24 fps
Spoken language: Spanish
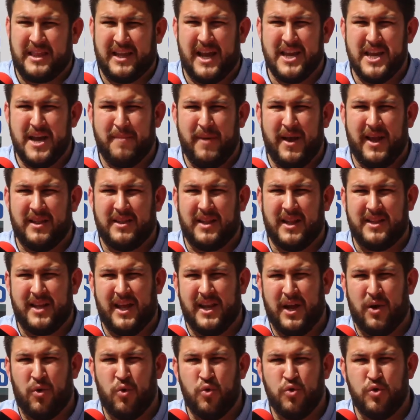Y ahora aquí,
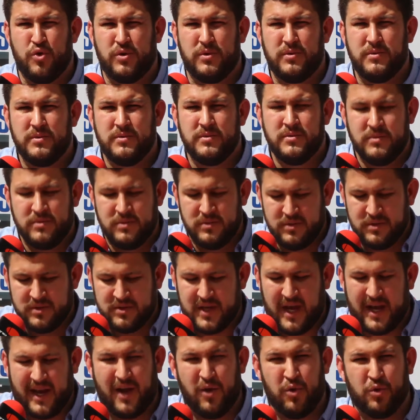extrañamente, tienen
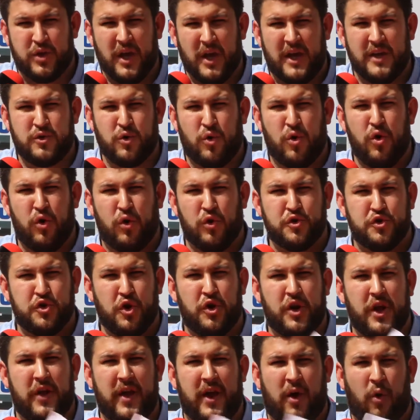uno
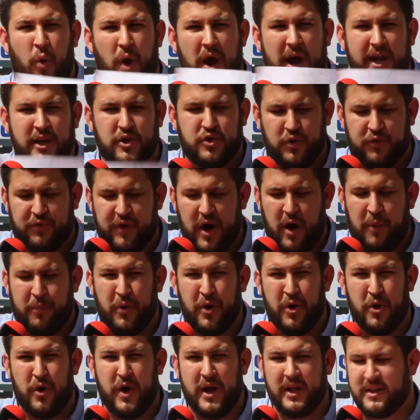saquen ustedes sus conclusiones de
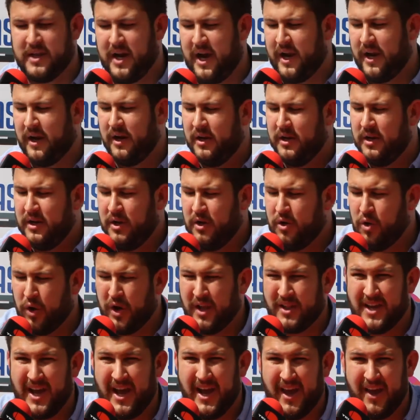cuán enchufados pudieron
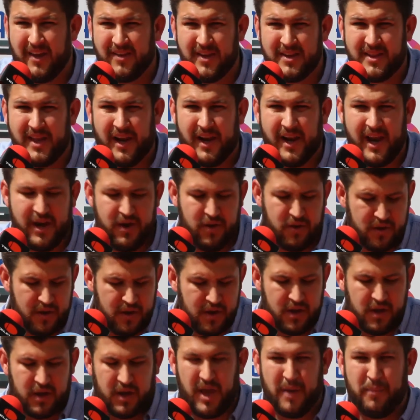estar los que estaban
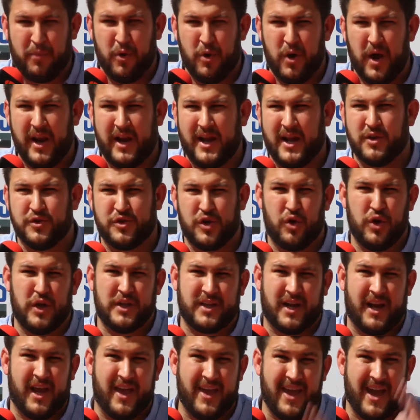en ese terreno,
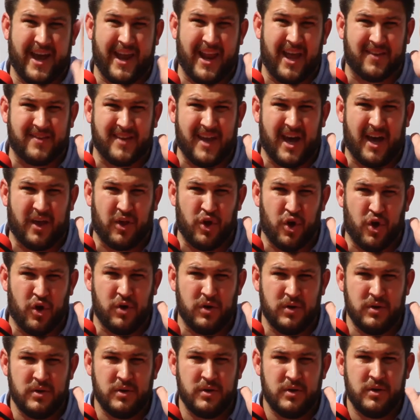que pudieron haber causado una
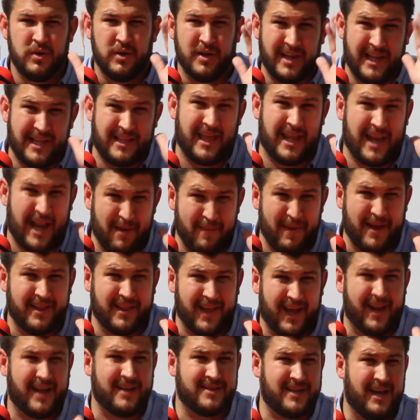tragedia. Gracias a Dios,
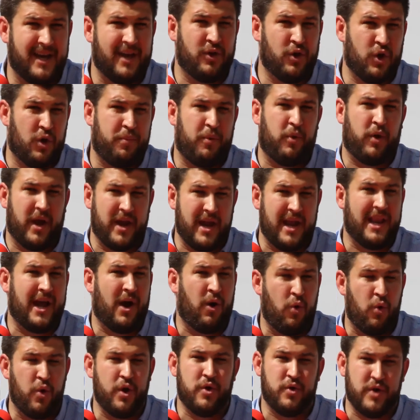literalmente
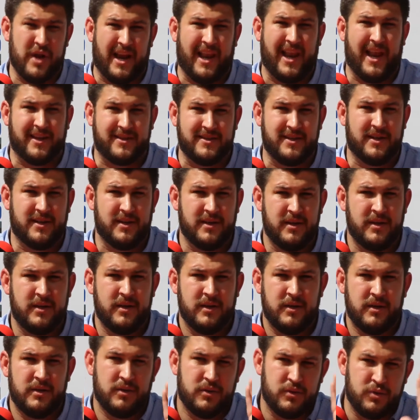gracias a Dios, porque allá la lado
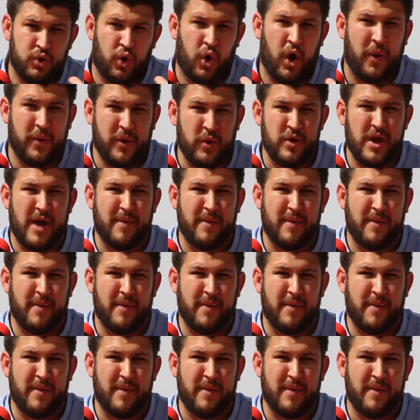en mi iglesia,